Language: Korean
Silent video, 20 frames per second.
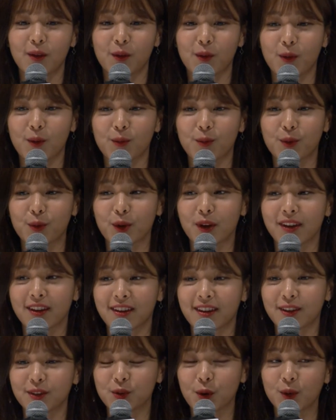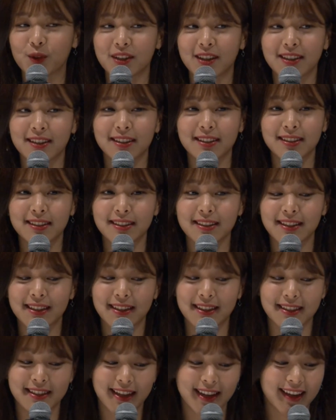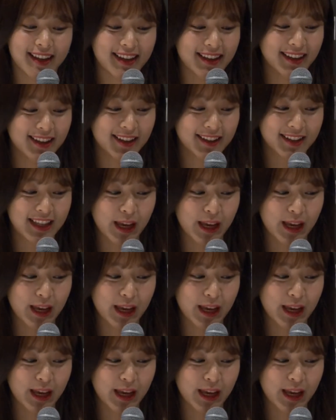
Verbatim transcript: 음, 뭐랄까 저는 이제